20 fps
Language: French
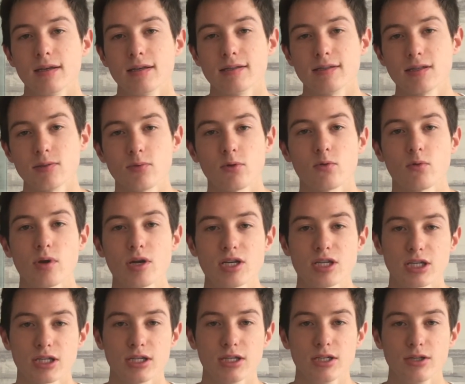C'est pourquoi
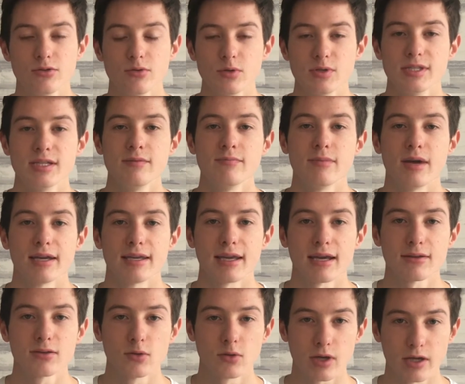j'ai utilisé ma
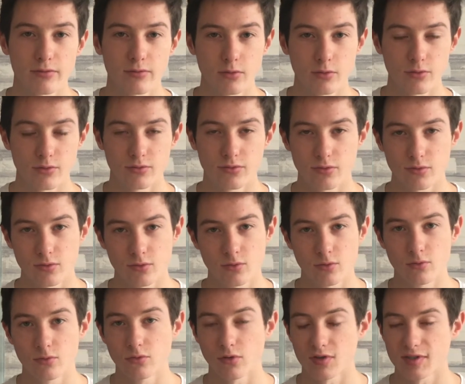carte Revolut.
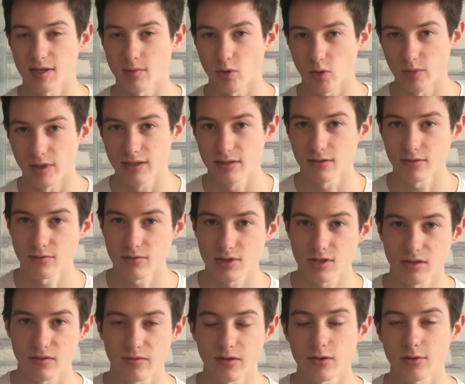Donc dans un premier temps,
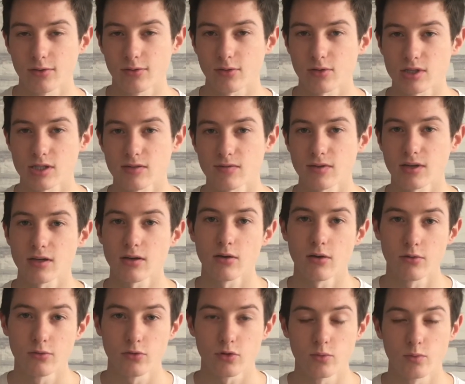j'ai fait le transfert
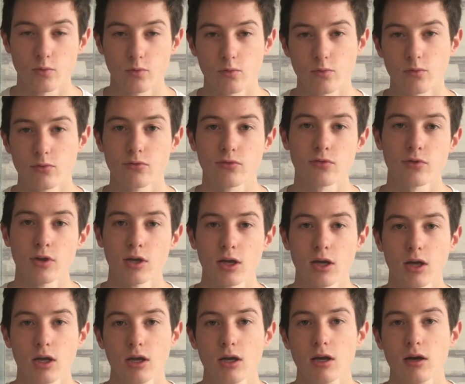entre mon compte
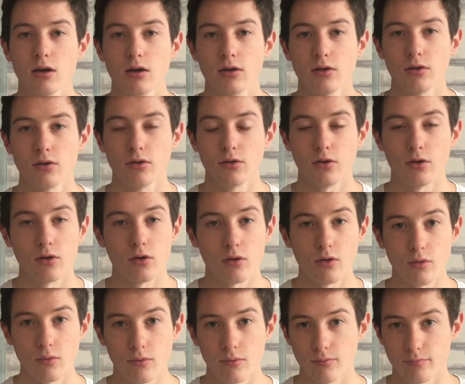
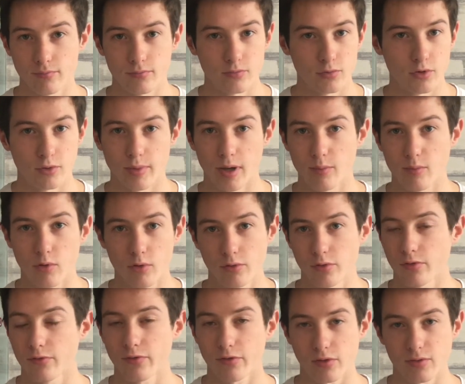euh, de ma
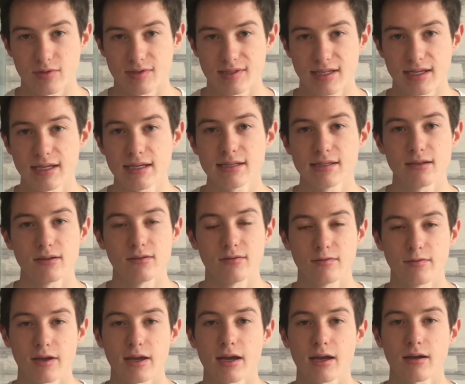banque française
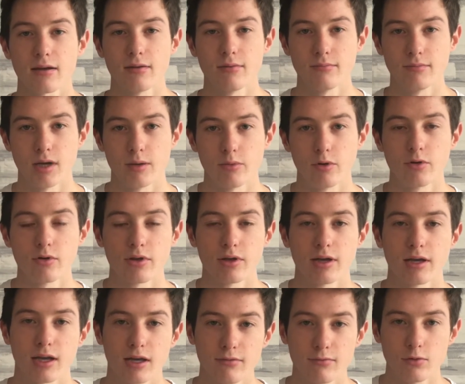vers ma banque
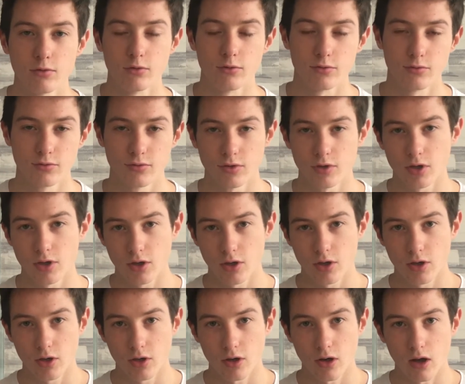Revolut
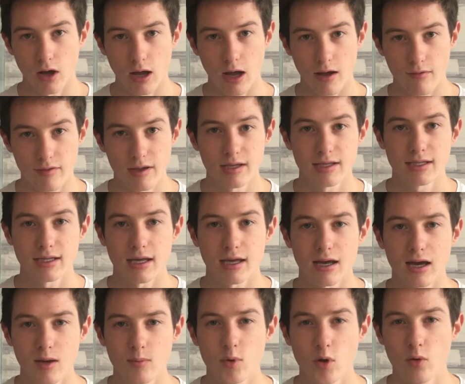avec
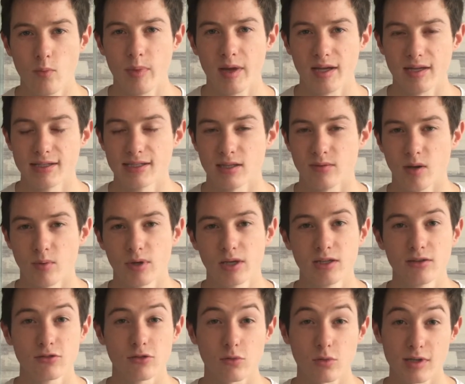Apple Pay. Ça m'a
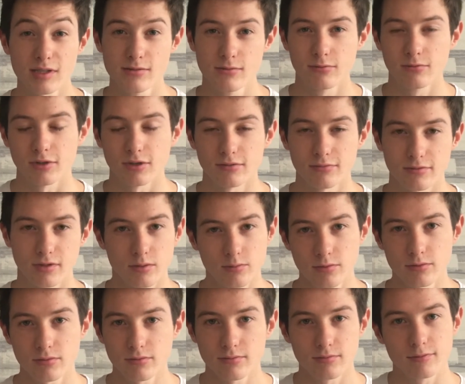pris 3 secondes, hein.
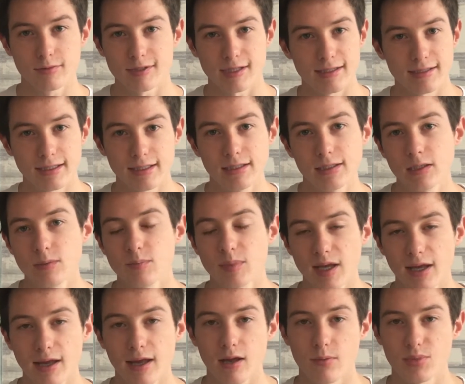vraiment, ça a été
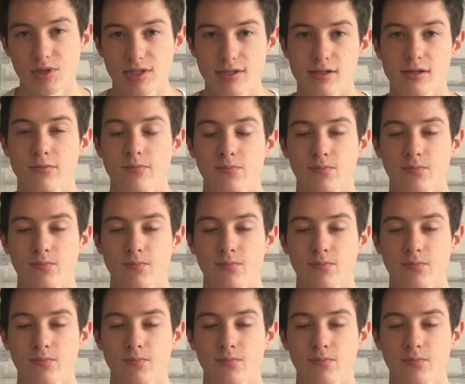hyper rapide.